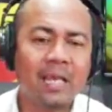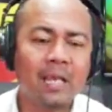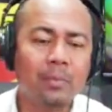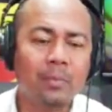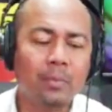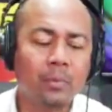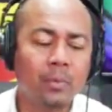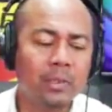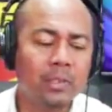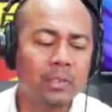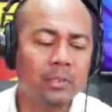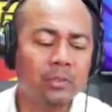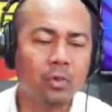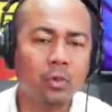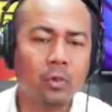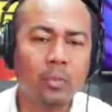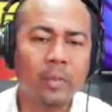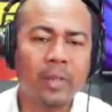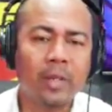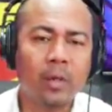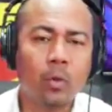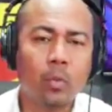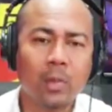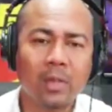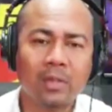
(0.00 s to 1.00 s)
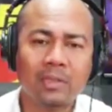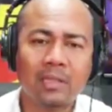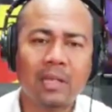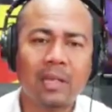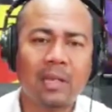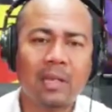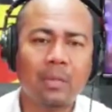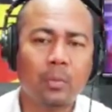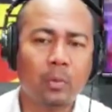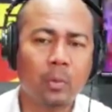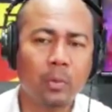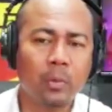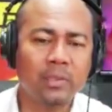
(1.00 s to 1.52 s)
pues tome en cuenta la
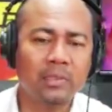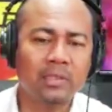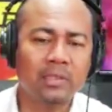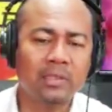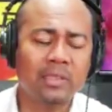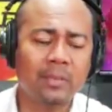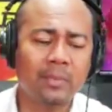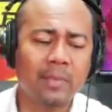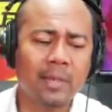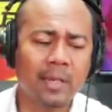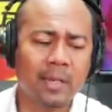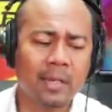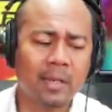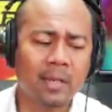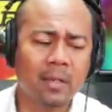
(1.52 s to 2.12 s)
provincia de Samaná.